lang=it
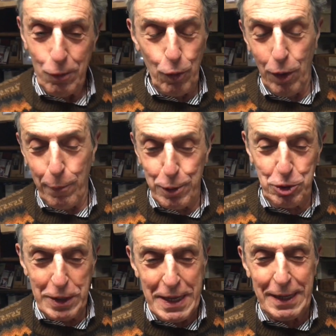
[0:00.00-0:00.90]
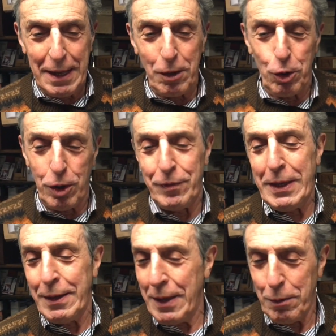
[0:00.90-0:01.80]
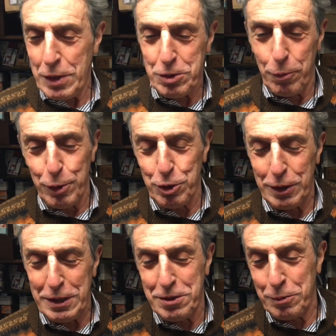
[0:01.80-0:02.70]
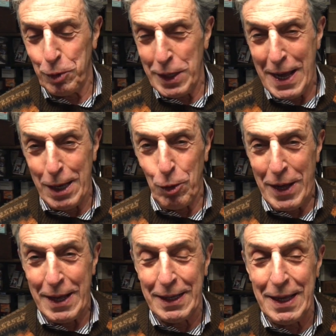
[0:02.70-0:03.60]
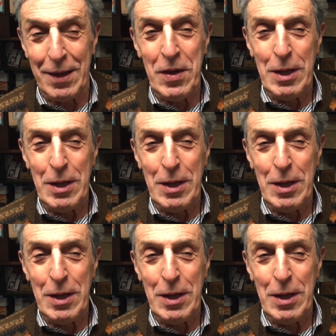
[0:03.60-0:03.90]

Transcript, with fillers: Quello che posso dire è che Govi, e questo posso testimoniarlo anche,